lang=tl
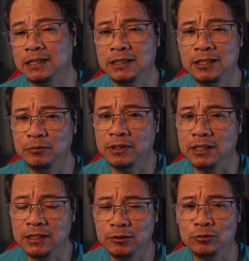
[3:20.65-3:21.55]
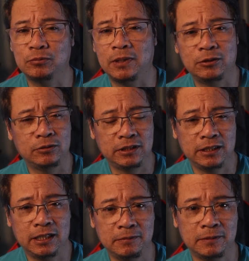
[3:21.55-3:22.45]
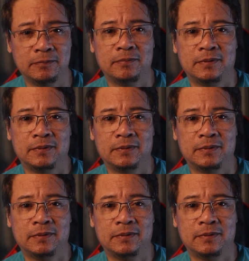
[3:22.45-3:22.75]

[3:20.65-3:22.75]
Kasi hindi ko pinakita doon kung paano ko tinrim. Eh.